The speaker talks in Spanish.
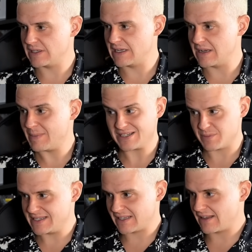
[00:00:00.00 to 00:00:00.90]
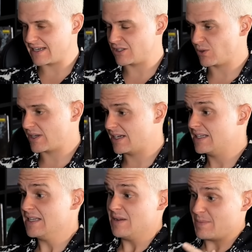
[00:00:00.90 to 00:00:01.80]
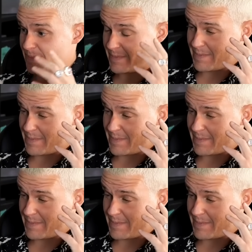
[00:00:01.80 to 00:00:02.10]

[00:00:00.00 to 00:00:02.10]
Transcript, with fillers: eh, más vista de la historia. ¡Wow!